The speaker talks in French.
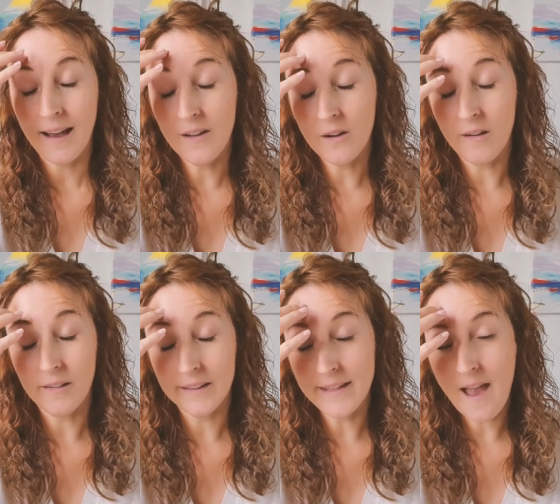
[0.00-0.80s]

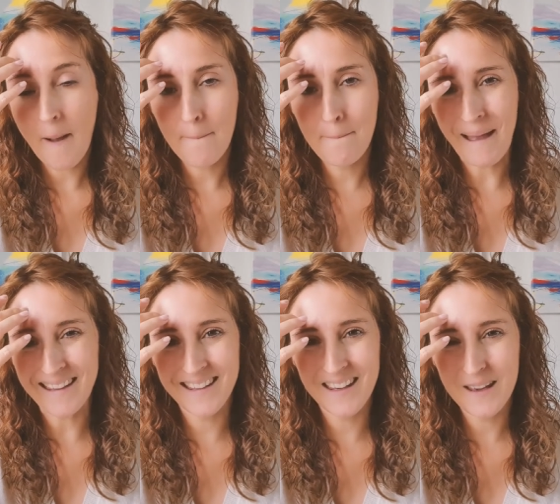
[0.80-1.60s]
Alors, il y a un
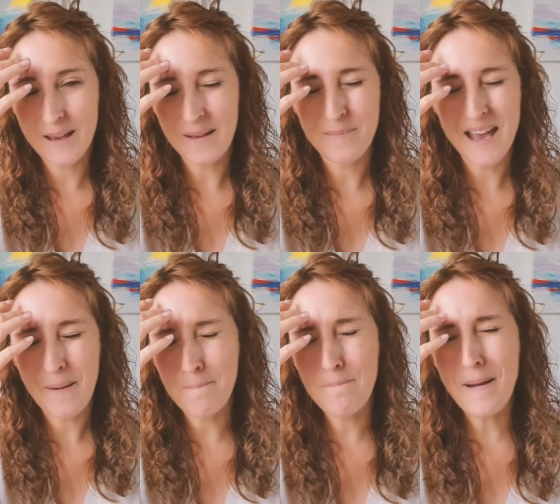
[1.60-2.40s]
paquet, mais
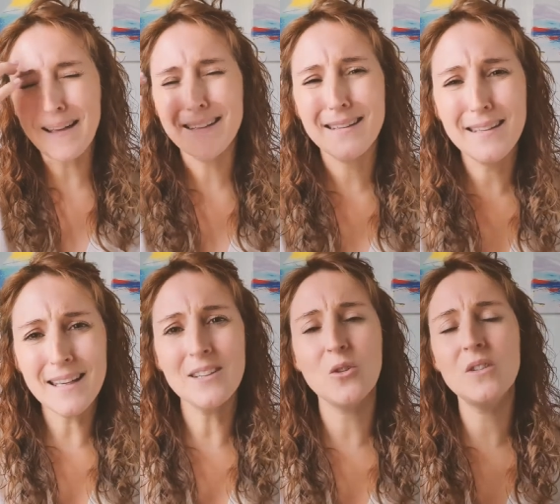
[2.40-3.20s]
un
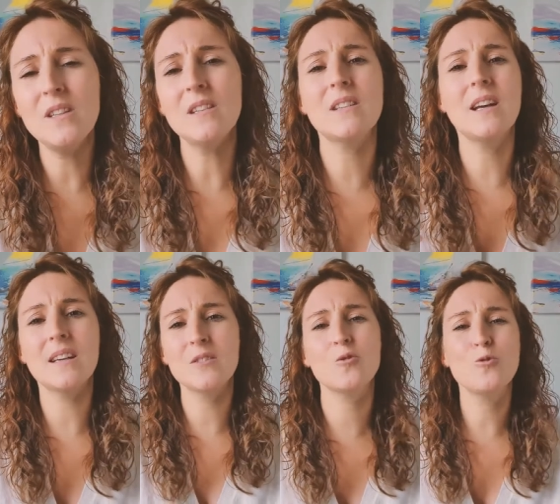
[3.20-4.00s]
paquet de
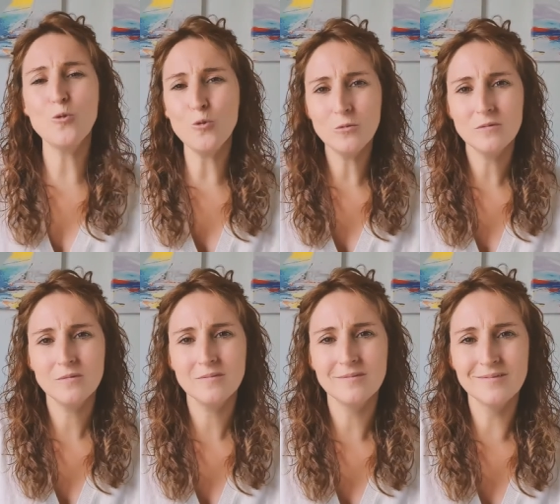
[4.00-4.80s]
distractions
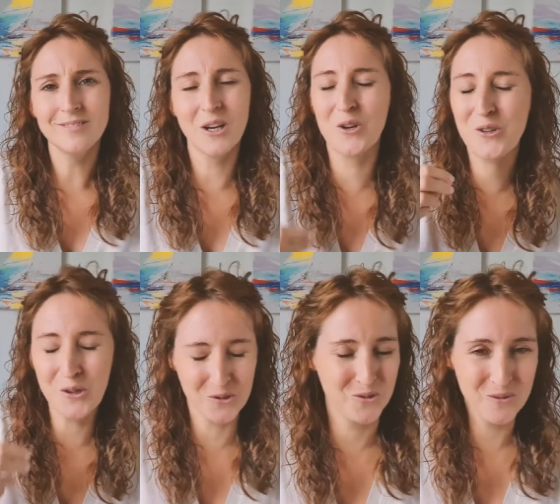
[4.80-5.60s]

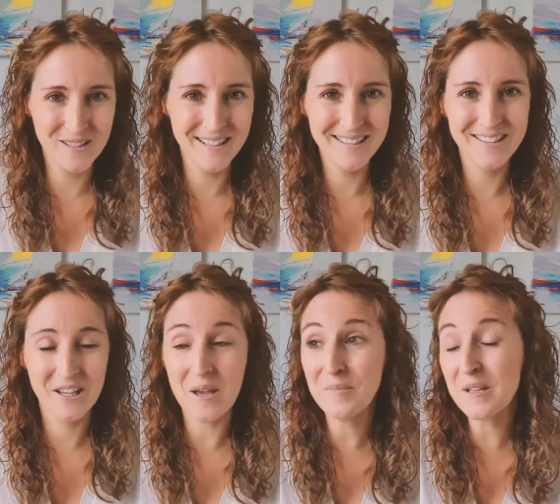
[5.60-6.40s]
aujourd'hui. Il
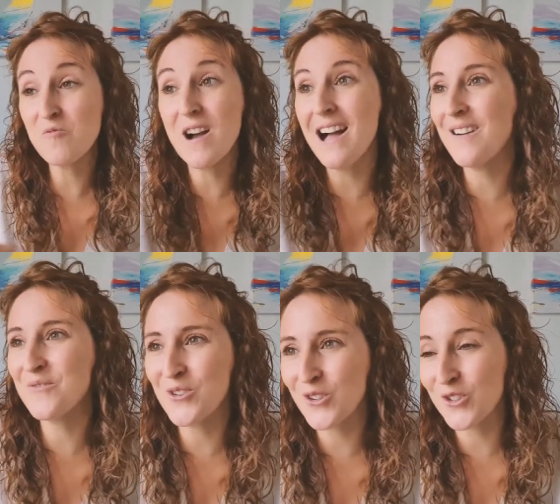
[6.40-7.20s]
y en a peut-être moins
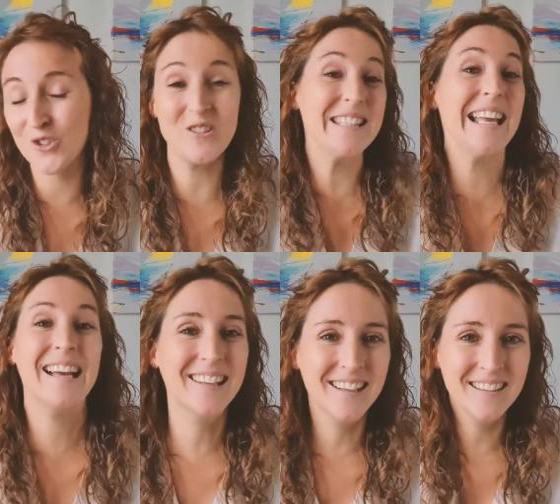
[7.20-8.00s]
avant, j'en sais
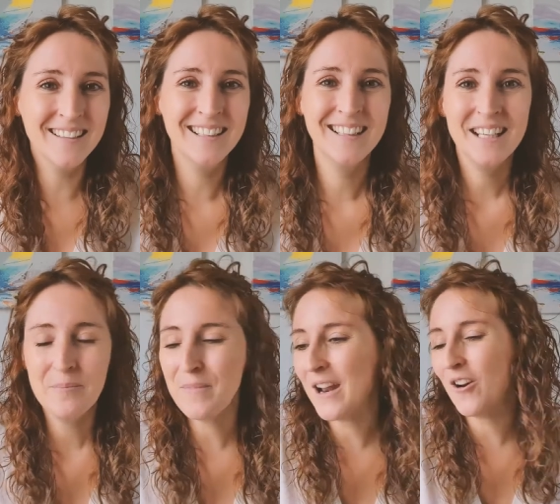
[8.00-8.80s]
rien.
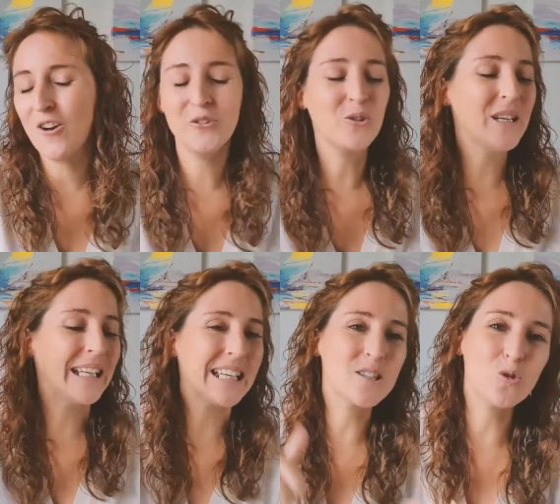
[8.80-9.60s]
Mais alors, entre
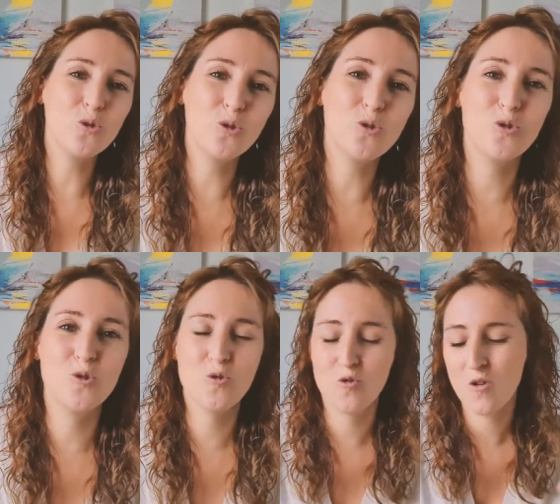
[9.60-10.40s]
les réseaux
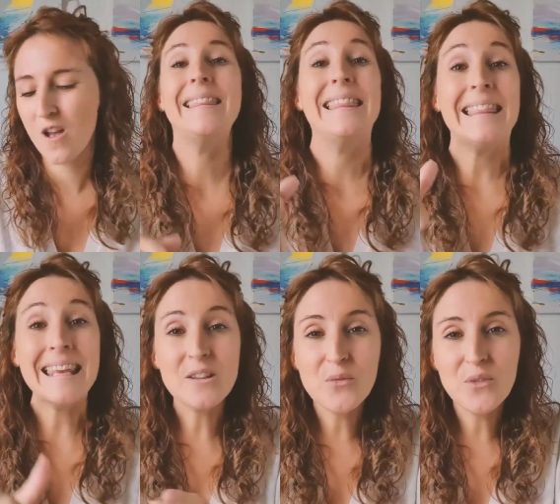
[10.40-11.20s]
sociaux,
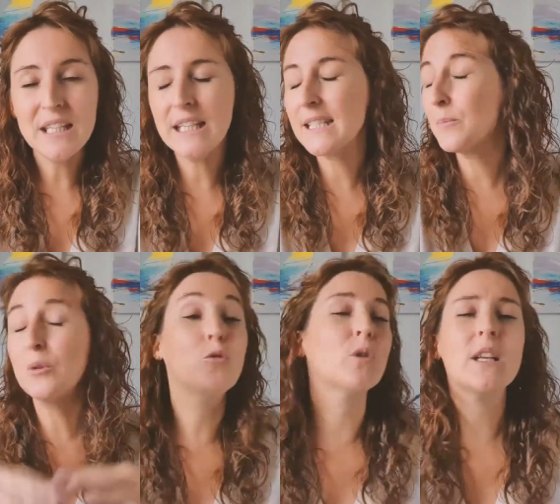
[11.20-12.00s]
Netflix et
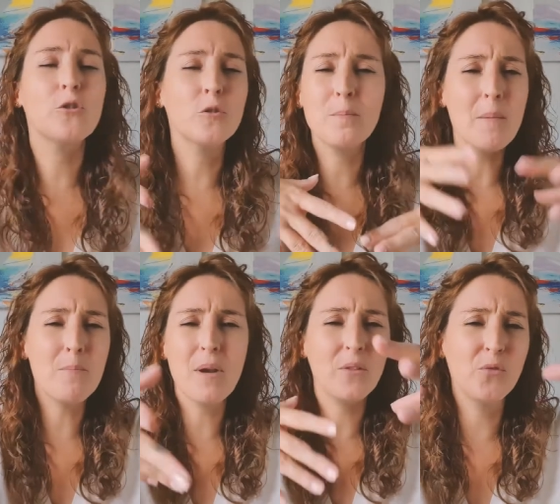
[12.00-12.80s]
puis toutes les autres
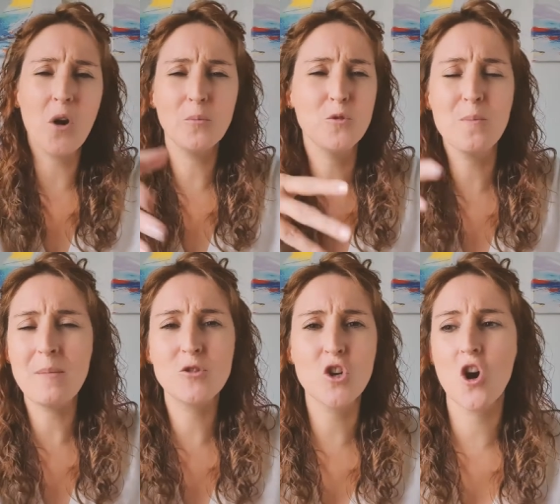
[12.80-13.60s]
mêmes plateformes du
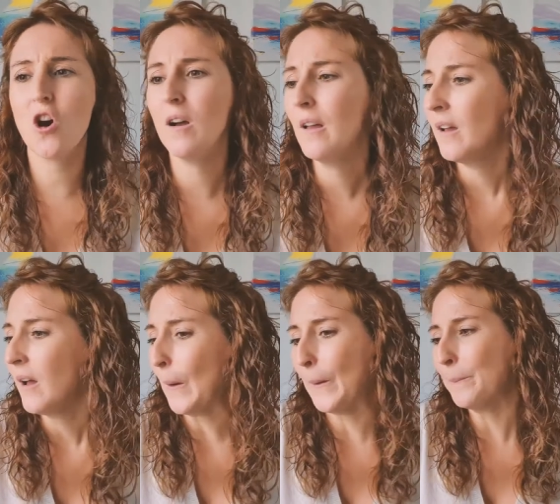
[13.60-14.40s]
même genre,
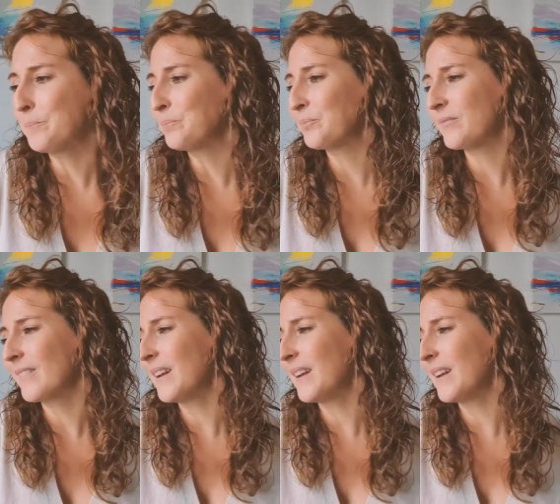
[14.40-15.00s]
euh,